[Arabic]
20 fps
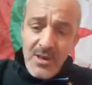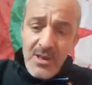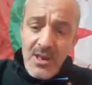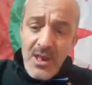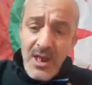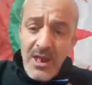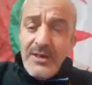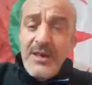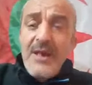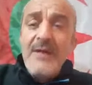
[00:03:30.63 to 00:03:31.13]

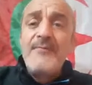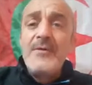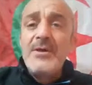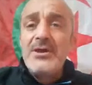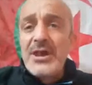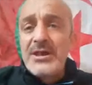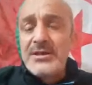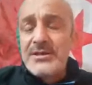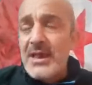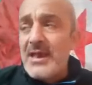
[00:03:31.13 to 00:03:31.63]
حنا في
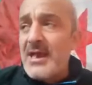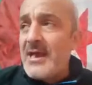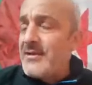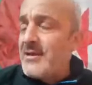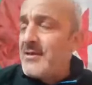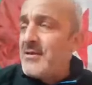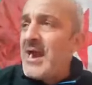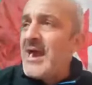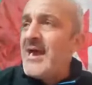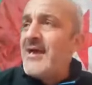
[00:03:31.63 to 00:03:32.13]
الجزائر
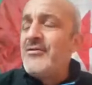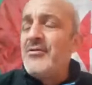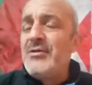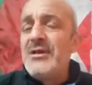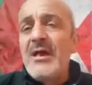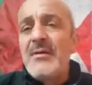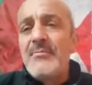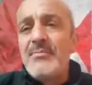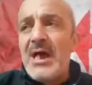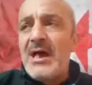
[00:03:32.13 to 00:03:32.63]
هذه هذو اللي
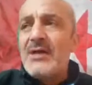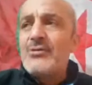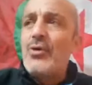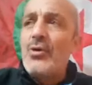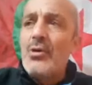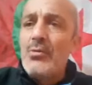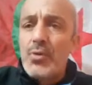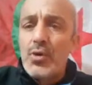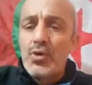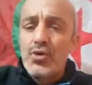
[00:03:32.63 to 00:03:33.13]
راهم يهضروا على
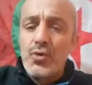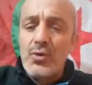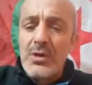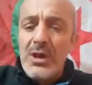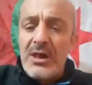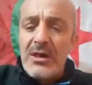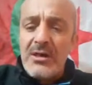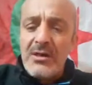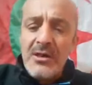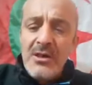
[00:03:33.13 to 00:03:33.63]

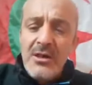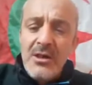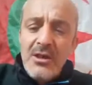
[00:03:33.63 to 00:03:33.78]
البطوله